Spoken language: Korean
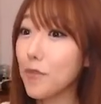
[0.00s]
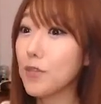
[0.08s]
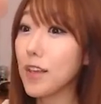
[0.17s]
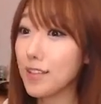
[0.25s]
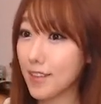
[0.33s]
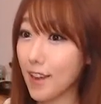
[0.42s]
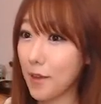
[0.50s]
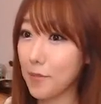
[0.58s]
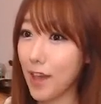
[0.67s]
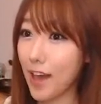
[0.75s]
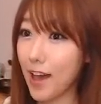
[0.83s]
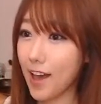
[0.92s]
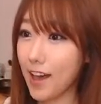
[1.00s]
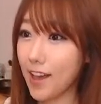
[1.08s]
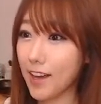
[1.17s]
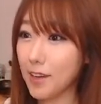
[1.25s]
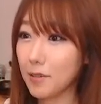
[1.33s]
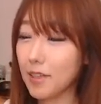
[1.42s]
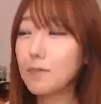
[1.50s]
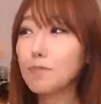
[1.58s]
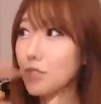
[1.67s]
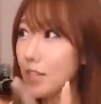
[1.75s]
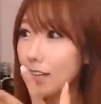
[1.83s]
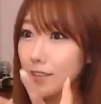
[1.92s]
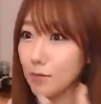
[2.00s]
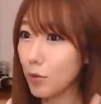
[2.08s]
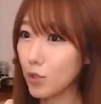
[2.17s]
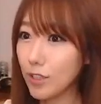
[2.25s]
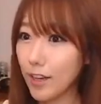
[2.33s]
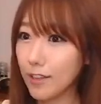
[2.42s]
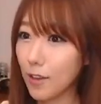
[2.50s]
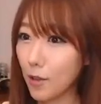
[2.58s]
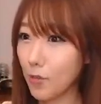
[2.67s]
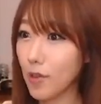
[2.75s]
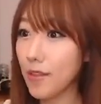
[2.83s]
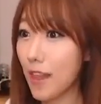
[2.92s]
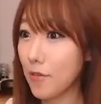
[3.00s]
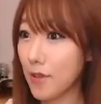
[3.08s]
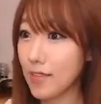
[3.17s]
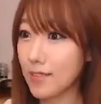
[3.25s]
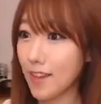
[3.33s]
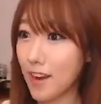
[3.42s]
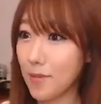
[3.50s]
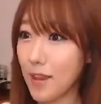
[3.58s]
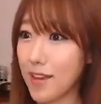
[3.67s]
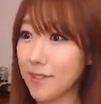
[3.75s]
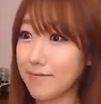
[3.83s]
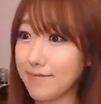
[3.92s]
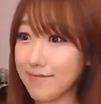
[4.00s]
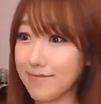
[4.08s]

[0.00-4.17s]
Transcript: 내 위에 사람이야. 김 부장이든 뭐든 간에 위에 내 위에 사람이야.